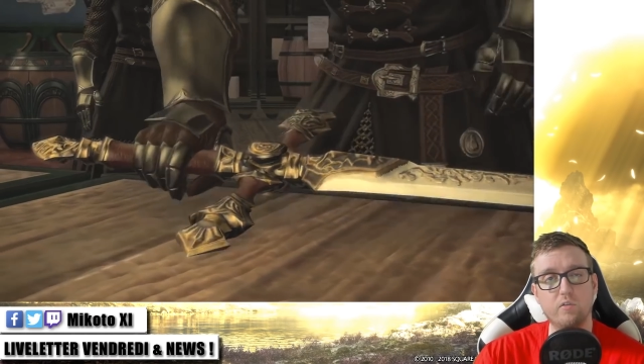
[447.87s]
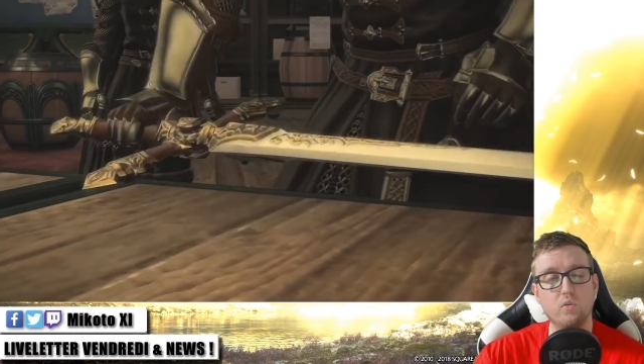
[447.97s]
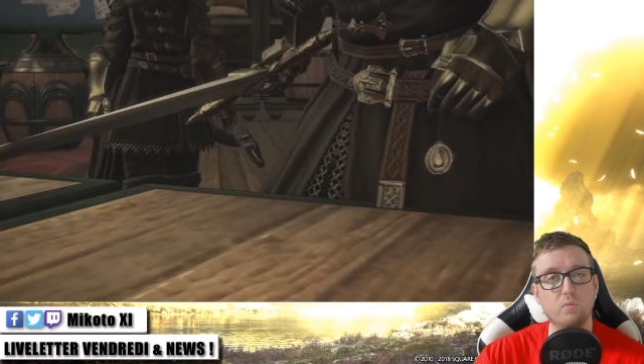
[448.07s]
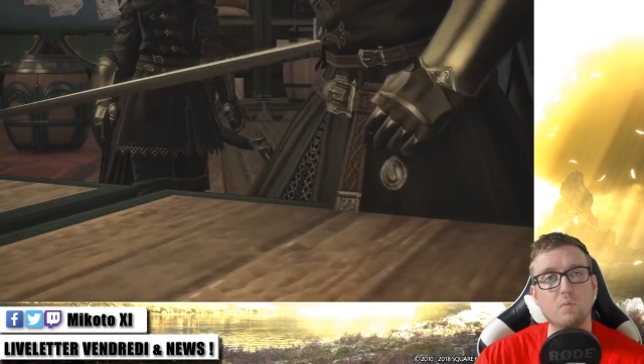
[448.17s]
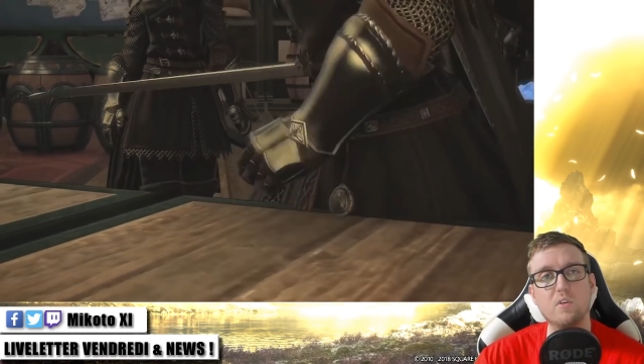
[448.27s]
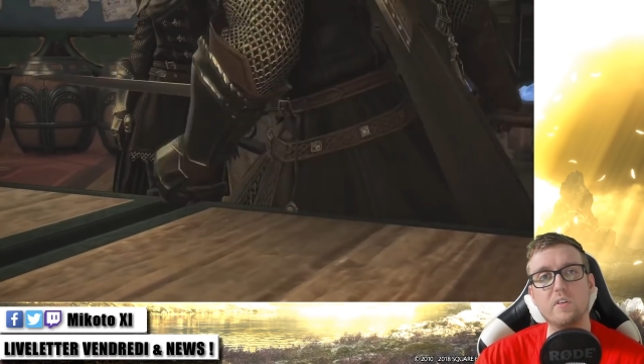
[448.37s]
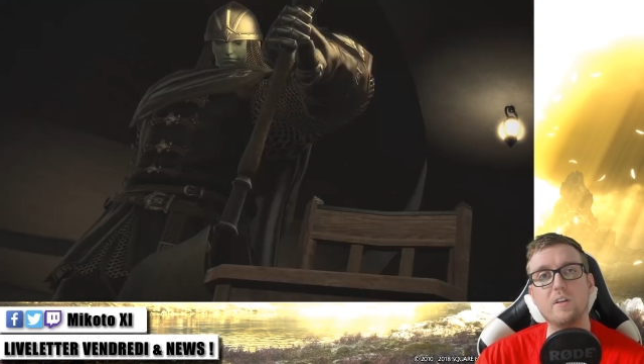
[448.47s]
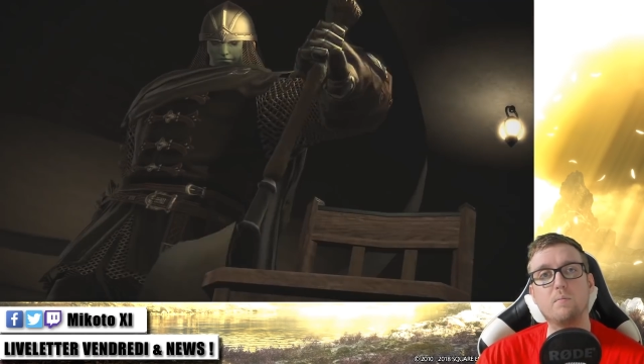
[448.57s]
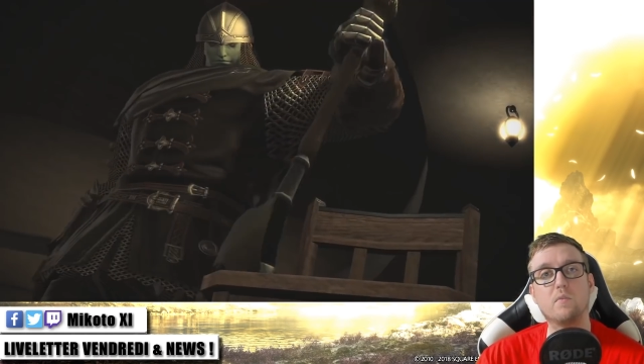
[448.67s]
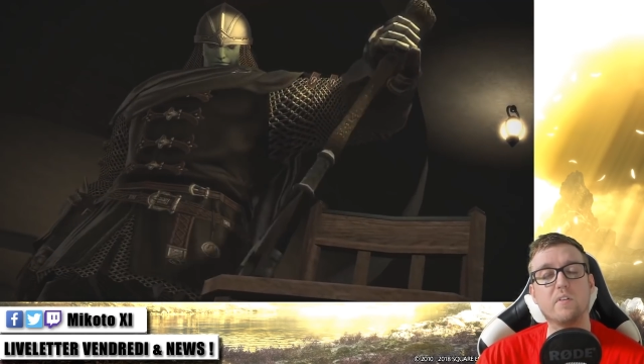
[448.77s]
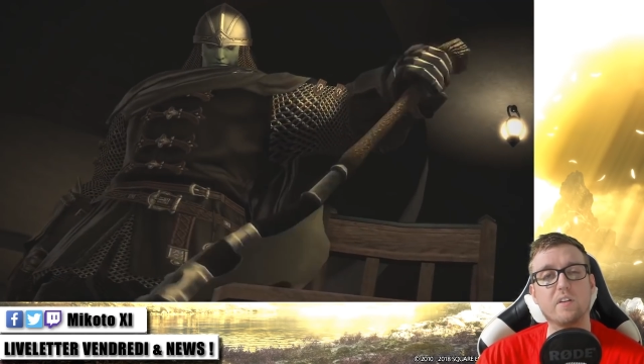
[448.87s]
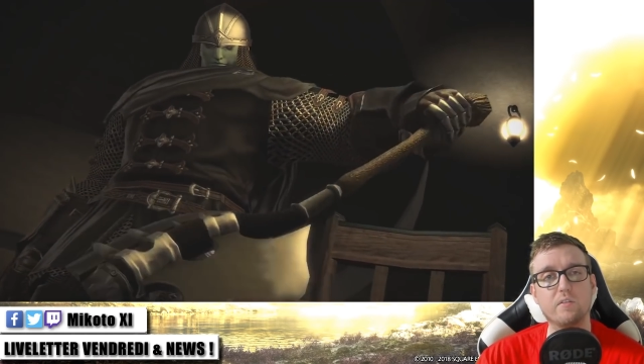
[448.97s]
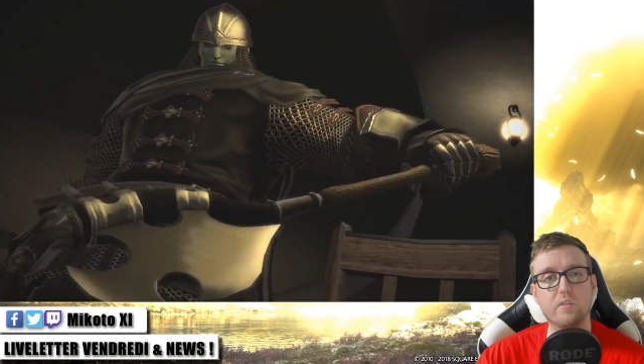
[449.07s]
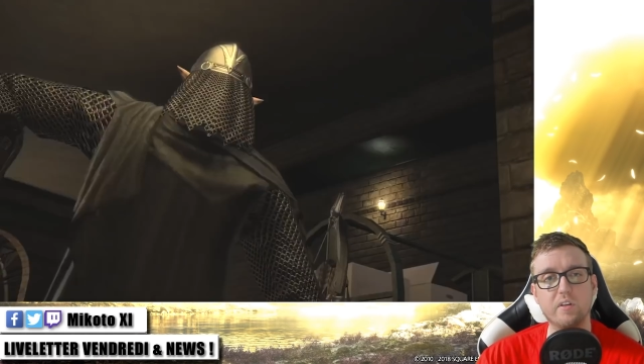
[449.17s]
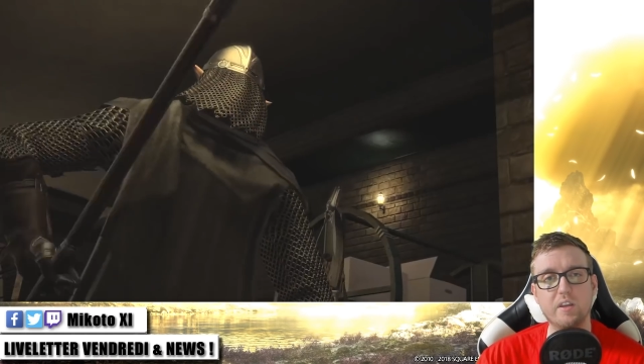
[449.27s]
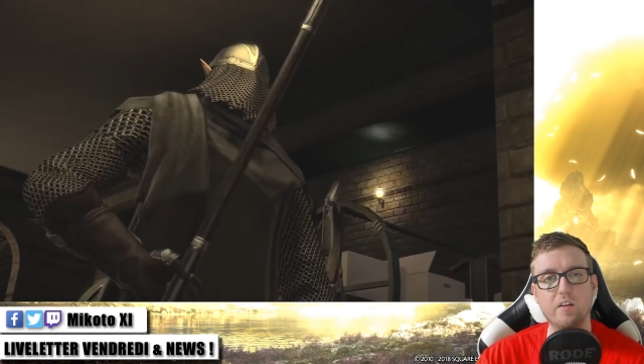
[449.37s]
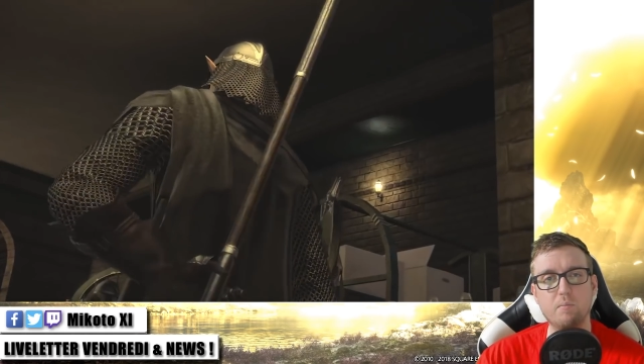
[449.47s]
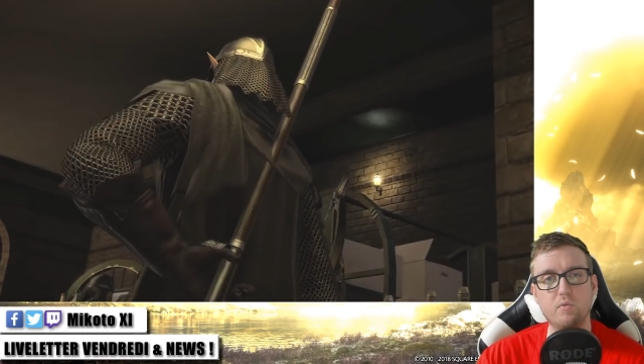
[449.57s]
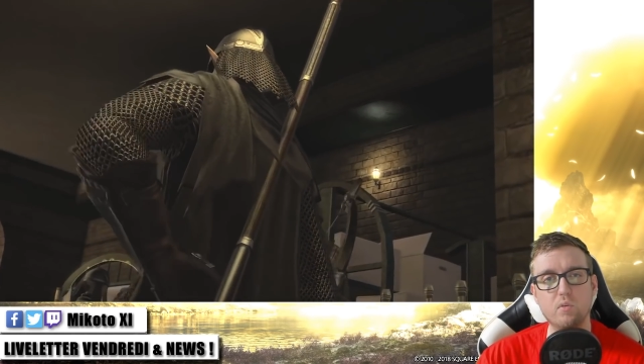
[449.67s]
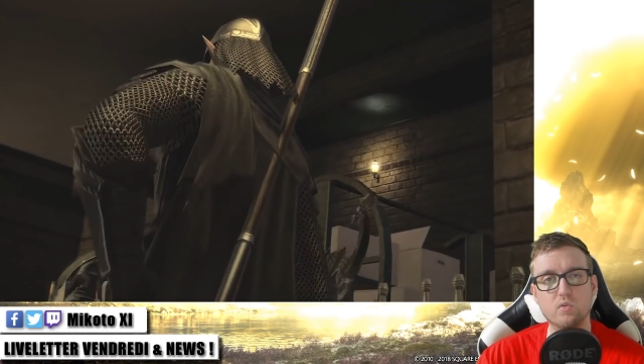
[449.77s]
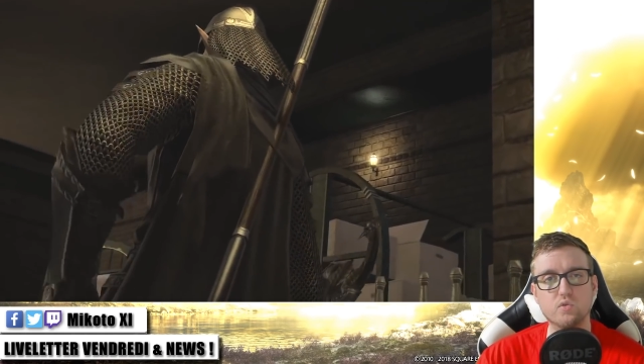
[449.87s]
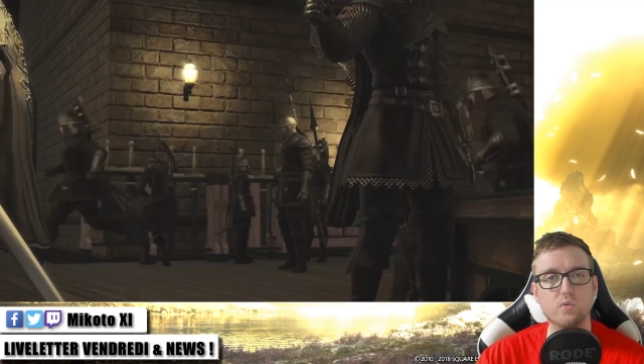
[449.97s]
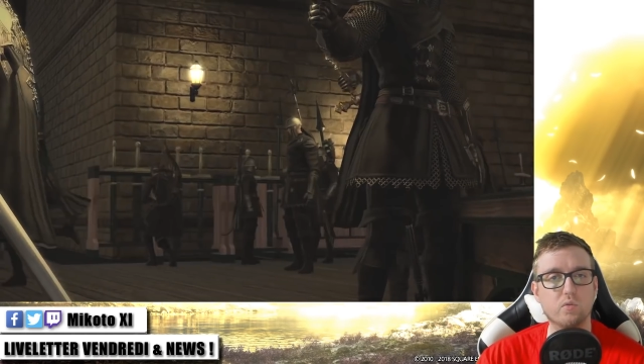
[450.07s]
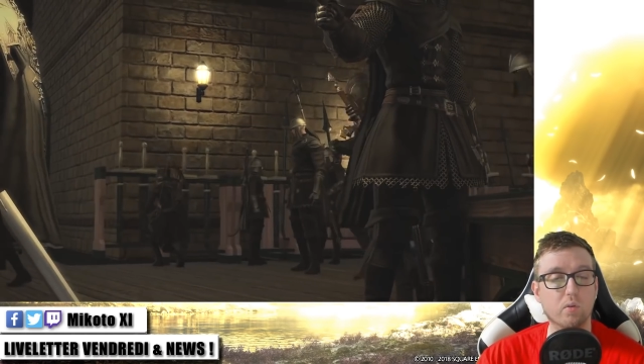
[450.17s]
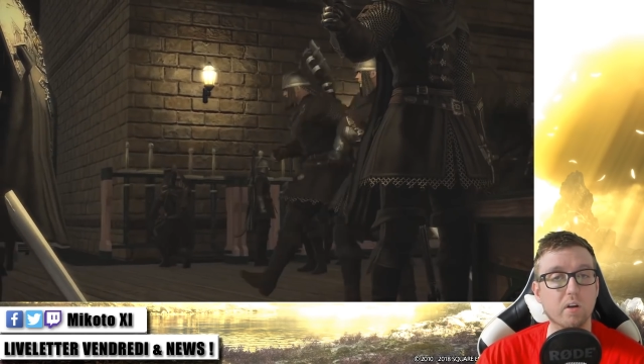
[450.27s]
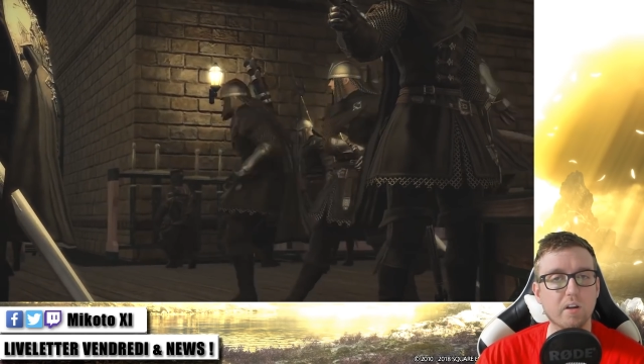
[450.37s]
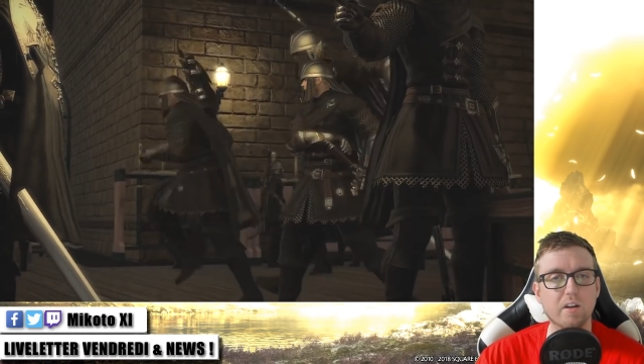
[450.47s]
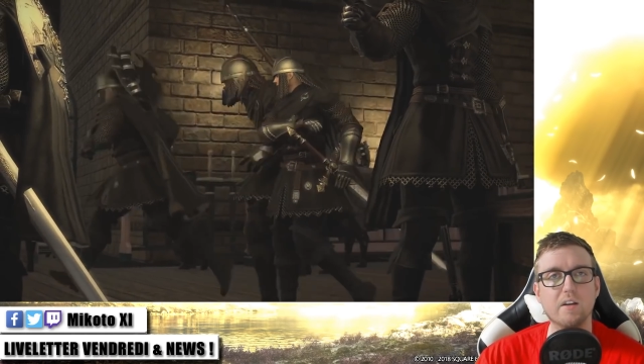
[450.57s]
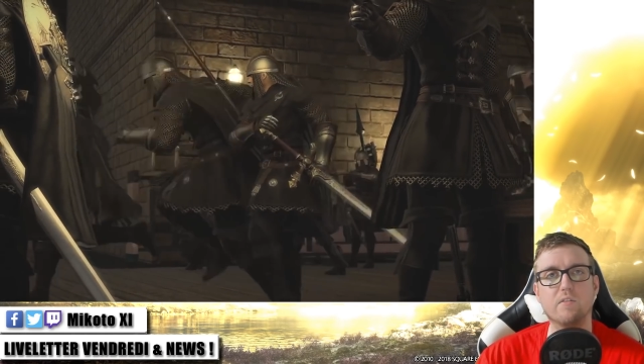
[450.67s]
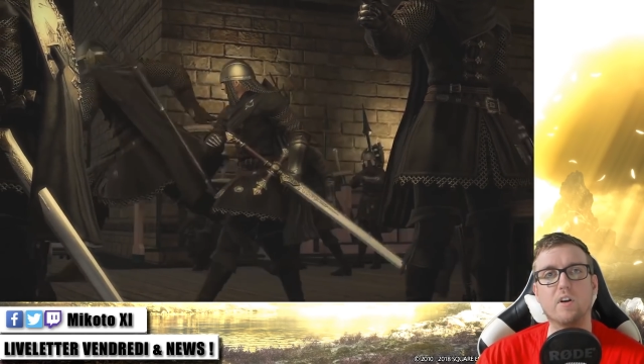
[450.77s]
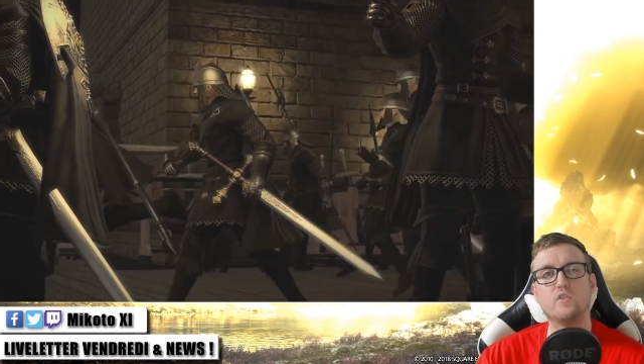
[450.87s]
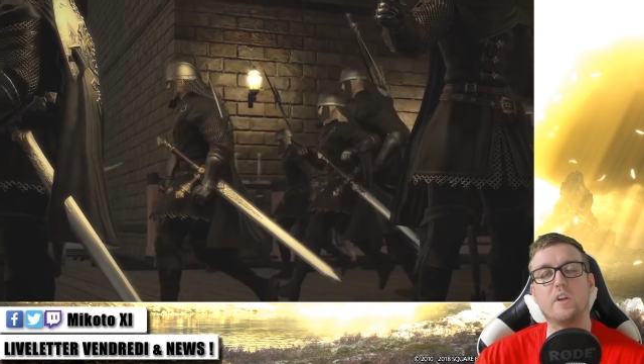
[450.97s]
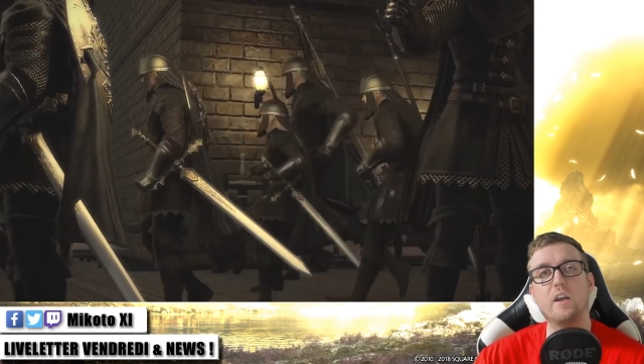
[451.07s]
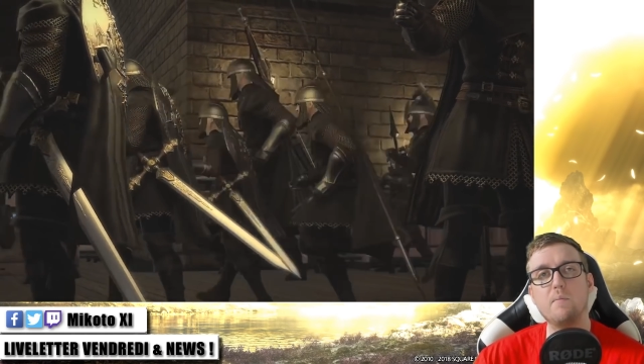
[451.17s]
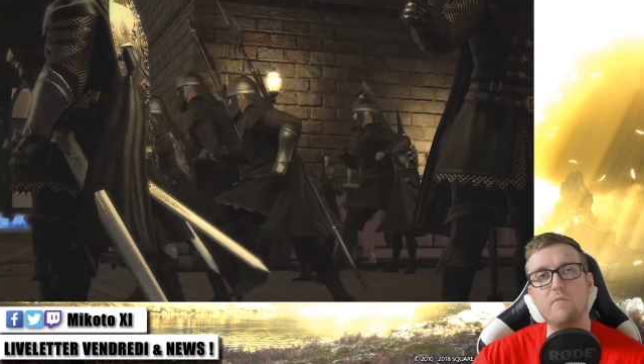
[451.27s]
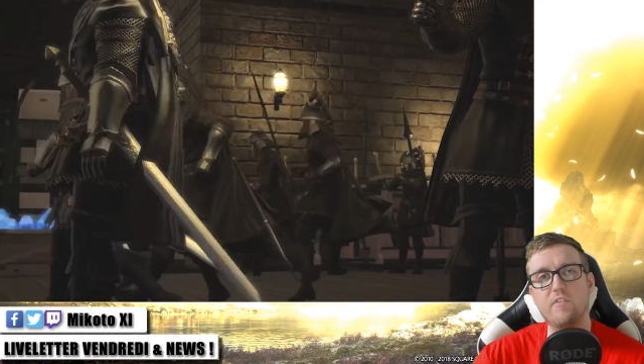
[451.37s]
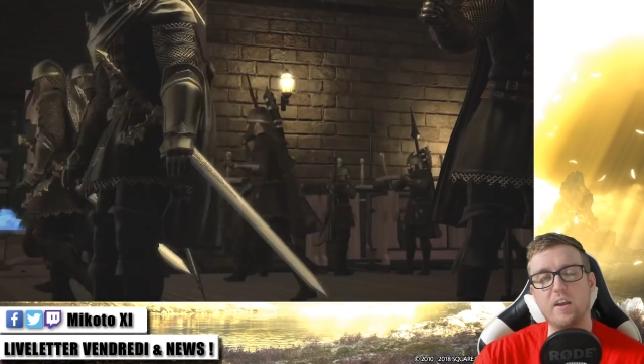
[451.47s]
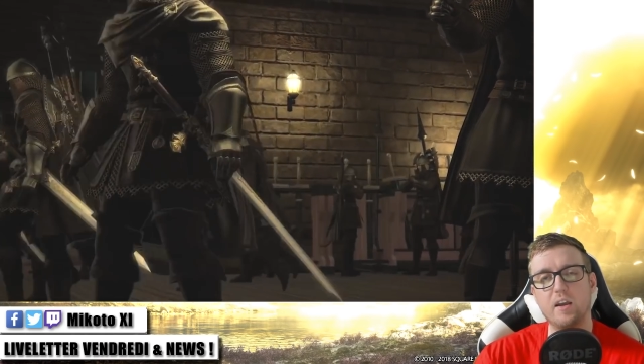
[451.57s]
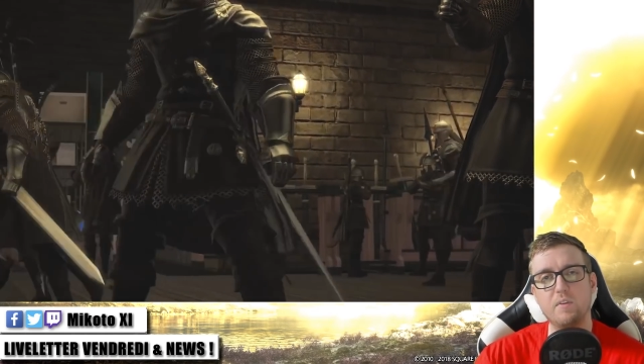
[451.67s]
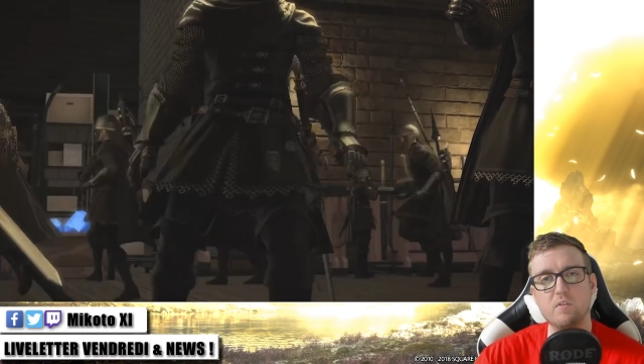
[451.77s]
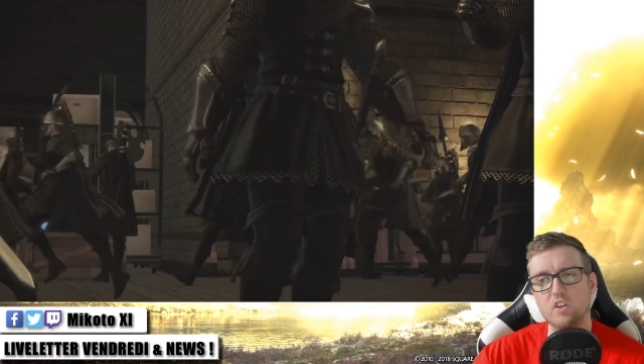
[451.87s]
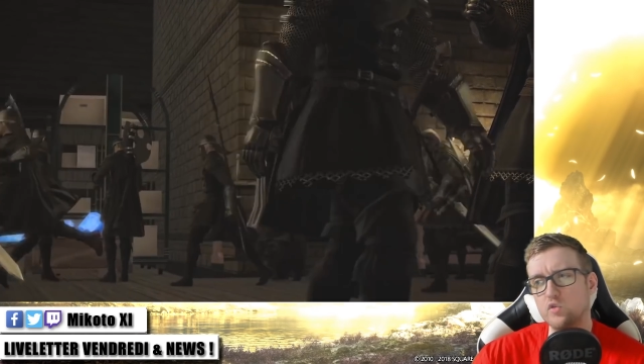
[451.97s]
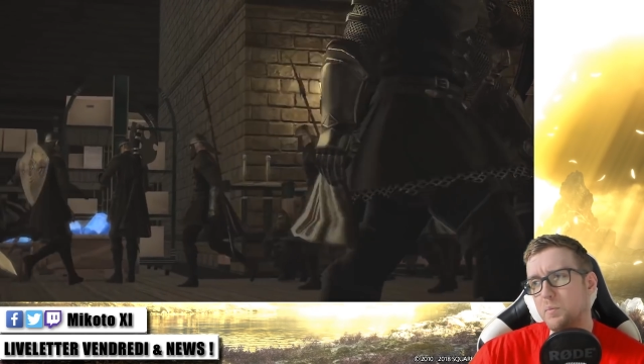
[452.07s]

venu me demander comment ça se faisait qu'il n'y avait plus grand chose. Donc voilà, je voulais quand même faire un petit message. Je voulais